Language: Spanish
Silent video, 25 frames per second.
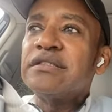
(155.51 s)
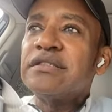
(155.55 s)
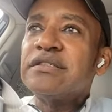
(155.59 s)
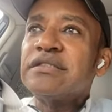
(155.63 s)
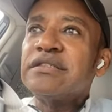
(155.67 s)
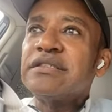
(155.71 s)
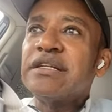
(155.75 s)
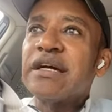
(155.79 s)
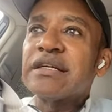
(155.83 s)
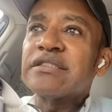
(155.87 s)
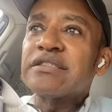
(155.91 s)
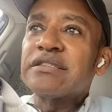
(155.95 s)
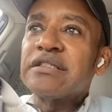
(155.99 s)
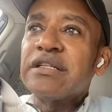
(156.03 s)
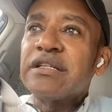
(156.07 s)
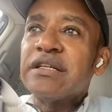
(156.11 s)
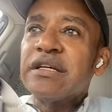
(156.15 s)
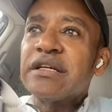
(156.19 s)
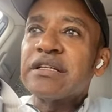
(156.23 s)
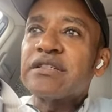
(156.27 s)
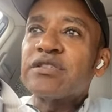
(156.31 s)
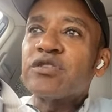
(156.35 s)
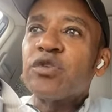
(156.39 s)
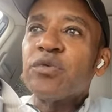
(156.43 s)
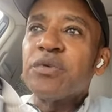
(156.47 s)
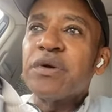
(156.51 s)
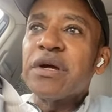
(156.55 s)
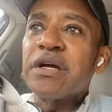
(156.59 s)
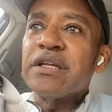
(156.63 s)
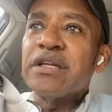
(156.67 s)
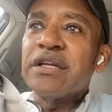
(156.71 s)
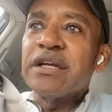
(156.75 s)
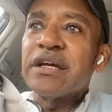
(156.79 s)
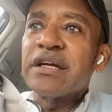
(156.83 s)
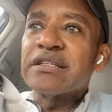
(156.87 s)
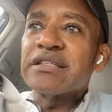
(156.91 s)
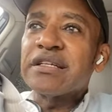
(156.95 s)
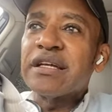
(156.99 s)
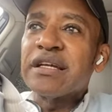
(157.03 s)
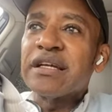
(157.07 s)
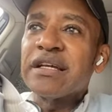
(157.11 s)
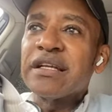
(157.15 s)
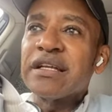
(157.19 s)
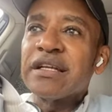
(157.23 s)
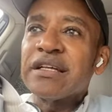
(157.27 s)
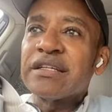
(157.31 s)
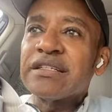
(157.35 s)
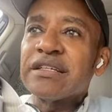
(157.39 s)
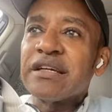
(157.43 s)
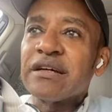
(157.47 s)
y, estuve allí en esa
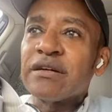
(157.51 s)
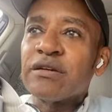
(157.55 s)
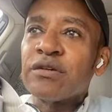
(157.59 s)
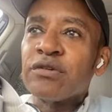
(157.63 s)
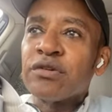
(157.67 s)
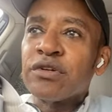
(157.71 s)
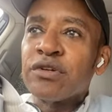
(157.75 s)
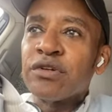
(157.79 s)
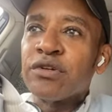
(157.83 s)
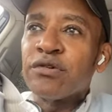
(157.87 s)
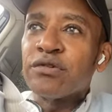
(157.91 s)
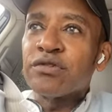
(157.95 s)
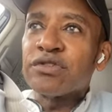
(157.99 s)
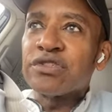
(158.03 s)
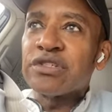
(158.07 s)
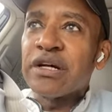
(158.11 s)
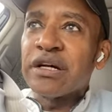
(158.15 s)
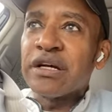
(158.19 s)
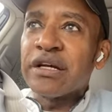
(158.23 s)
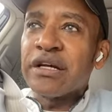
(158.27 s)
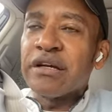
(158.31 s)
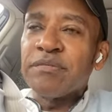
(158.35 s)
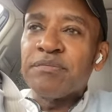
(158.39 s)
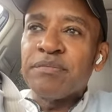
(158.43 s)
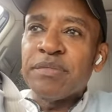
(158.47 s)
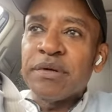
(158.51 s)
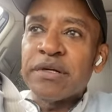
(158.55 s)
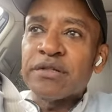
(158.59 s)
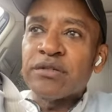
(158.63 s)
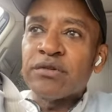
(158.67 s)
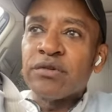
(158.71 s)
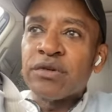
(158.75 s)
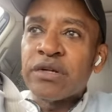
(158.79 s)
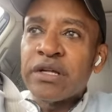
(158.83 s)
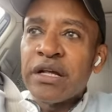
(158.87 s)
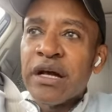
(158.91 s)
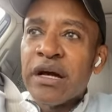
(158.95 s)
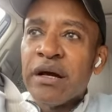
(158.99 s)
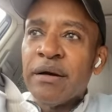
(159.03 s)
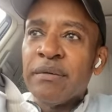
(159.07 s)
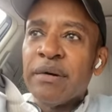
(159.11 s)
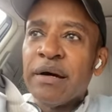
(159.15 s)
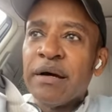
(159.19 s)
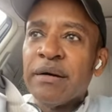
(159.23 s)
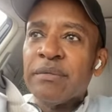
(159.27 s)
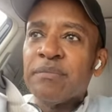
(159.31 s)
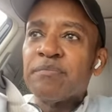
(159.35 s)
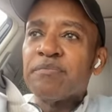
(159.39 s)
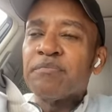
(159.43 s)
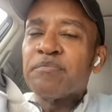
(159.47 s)
iglesia gloriosa que
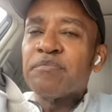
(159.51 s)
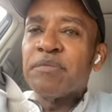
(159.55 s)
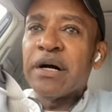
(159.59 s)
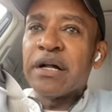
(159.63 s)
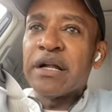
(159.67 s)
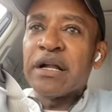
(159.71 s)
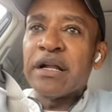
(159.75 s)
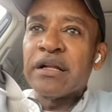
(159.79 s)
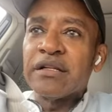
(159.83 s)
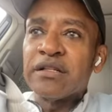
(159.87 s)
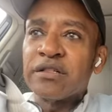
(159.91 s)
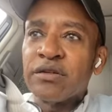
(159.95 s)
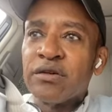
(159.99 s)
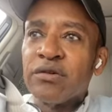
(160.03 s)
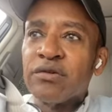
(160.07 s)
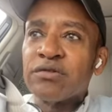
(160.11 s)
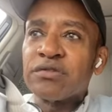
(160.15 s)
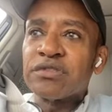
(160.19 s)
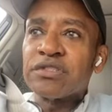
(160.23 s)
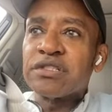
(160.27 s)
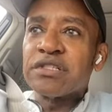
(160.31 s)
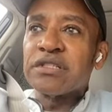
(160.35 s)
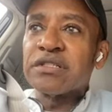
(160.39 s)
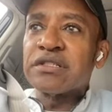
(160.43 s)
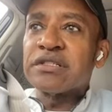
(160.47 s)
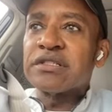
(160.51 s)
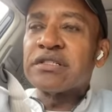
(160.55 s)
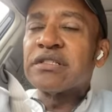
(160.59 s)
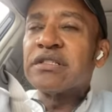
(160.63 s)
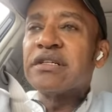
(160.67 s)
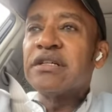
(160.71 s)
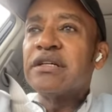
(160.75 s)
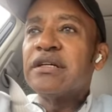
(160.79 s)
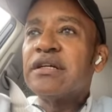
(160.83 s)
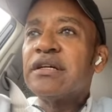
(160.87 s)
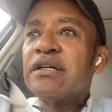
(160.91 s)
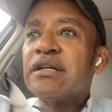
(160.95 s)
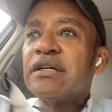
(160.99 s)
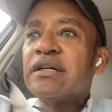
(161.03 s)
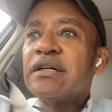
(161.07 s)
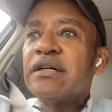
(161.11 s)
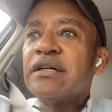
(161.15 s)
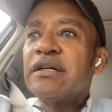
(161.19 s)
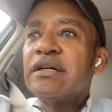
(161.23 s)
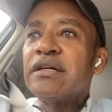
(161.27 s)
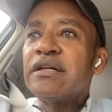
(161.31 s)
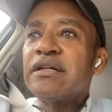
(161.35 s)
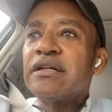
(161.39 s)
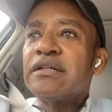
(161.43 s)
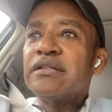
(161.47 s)
pastoreaba para entonces
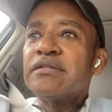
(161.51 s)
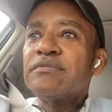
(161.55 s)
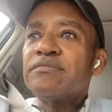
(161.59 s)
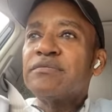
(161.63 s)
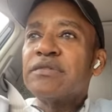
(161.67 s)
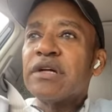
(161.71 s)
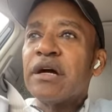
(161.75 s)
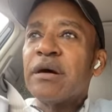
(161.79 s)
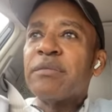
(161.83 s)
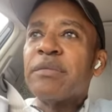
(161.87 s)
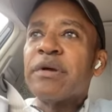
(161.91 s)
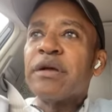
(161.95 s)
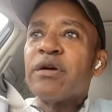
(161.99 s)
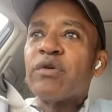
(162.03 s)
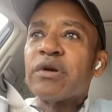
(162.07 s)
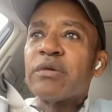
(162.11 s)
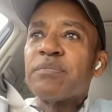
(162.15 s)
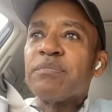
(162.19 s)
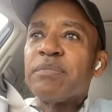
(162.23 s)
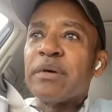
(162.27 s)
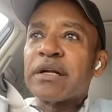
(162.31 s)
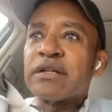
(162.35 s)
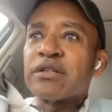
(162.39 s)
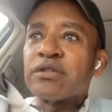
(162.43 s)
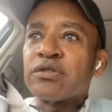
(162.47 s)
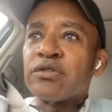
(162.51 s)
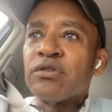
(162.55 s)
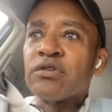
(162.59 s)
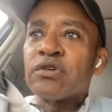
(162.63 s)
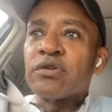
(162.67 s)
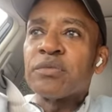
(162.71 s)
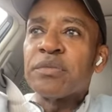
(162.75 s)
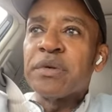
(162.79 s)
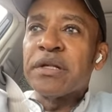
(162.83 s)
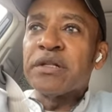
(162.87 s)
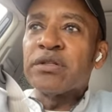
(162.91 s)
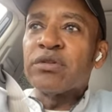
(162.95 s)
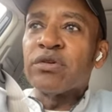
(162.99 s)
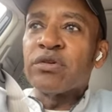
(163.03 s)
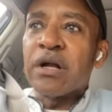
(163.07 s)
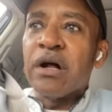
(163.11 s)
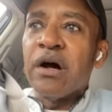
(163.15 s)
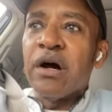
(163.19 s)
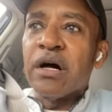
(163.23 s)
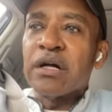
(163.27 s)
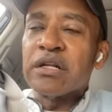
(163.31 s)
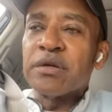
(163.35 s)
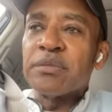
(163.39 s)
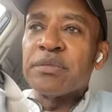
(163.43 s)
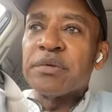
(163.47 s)
mi amigo el pastor Víctor
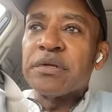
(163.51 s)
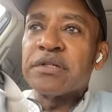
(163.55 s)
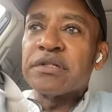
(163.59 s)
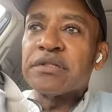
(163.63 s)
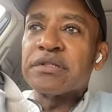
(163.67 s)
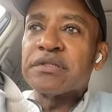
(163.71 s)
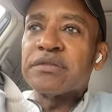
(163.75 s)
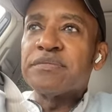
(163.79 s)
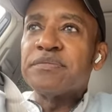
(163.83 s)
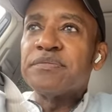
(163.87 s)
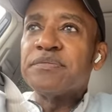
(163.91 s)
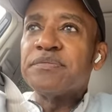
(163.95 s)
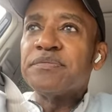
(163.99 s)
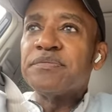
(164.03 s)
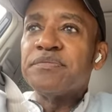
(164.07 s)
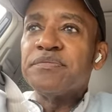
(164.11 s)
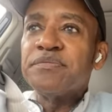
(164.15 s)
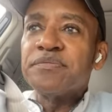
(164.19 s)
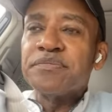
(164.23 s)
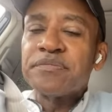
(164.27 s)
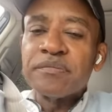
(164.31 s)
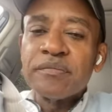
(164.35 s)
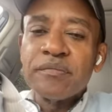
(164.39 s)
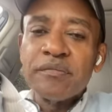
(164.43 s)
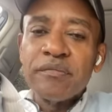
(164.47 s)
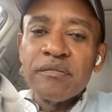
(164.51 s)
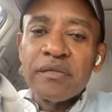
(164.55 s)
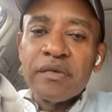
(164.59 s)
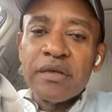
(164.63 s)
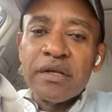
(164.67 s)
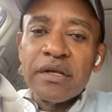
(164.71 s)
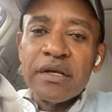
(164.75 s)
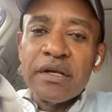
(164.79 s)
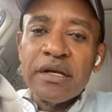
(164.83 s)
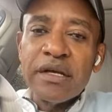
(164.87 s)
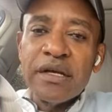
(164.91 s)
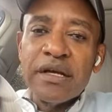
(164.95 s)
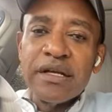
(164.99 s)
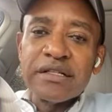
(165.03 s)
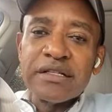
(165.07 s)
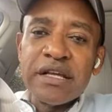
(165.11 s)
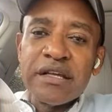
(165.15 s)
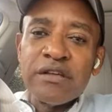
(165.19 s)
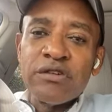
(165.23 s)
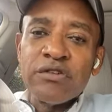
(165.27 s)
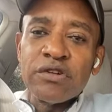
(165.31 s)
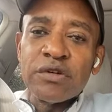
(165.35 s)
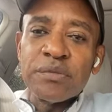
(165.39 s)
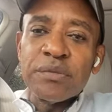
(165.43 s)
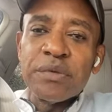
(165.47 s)
Harvis. Y el
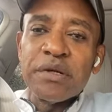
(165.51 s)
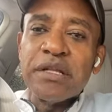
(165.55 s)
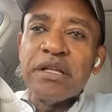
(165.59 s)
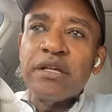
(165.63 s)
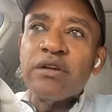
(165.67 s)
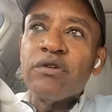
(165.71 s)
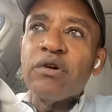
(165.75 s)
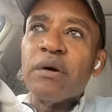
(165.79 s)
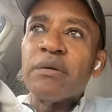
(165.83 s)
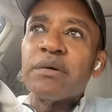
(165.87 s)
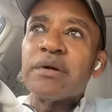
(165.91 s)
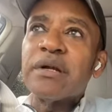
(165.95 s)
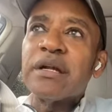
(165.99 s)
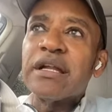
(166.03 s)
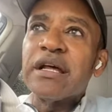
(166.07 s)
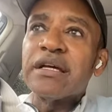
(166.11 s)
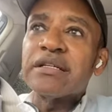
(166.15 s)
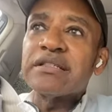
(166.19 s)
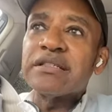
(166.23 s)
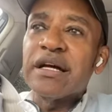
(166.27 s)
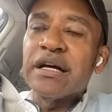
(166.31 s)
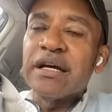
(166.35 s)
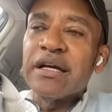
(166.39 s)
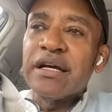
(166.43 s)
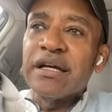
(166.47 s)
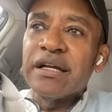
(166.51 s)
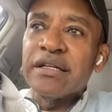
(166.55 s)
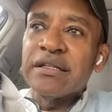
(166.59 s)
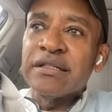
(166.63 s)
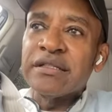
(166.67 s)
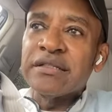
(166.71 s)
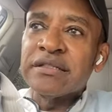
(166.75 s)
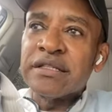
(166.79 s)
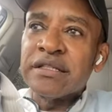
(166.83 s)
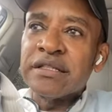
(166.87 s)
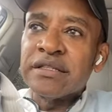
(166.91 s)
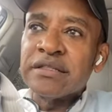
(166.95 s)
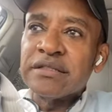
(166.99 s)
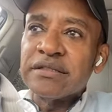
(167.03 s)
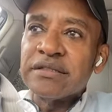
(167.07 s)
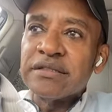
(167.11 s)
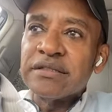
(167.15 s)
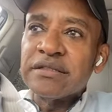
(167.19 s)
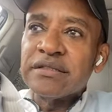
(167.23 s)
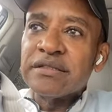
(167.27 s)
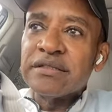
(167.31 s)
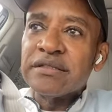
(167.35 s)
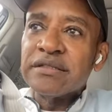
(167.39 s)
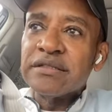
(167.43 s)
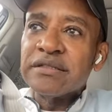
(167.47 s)
Señor me dijo, háblale a esta gente
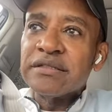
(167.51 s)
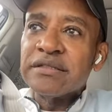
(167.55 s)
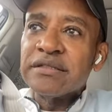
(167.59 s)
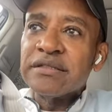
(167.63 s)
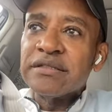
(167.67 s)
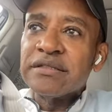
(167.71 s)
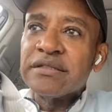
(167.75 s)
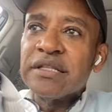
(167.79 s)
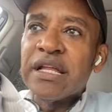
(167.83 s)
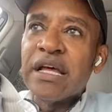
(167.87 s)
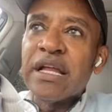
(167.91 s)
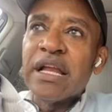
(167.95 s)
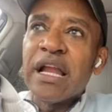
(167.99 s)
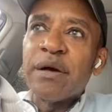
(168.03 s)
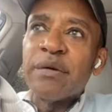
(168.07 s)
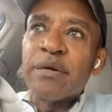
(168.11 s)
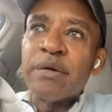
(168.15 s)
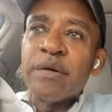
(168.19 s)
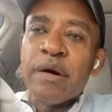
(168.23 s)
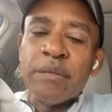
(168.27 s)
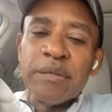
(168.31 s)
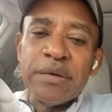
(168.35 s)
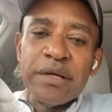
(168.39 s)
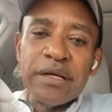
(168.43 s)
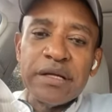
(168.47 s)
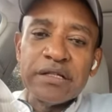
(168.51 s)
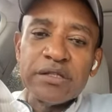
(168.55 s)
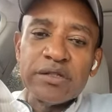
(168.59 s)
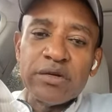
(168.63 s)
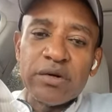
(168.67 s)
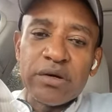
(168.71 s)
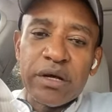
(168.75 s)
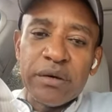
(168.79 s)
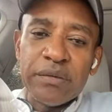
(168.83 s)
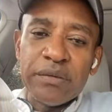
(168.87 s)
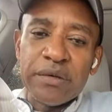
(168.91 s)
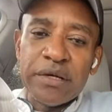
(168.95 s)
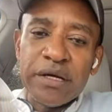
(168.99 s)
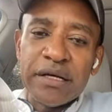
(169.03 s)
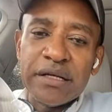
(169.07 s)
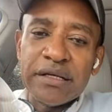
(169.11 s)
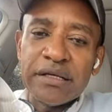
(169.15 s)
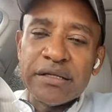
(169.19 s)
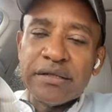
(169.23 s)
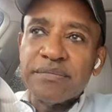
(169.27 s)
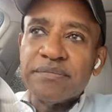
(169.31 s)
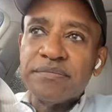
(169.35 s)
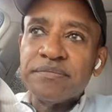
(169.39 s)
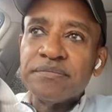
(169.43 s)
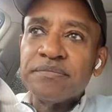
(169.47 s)
del avivamiento que viene.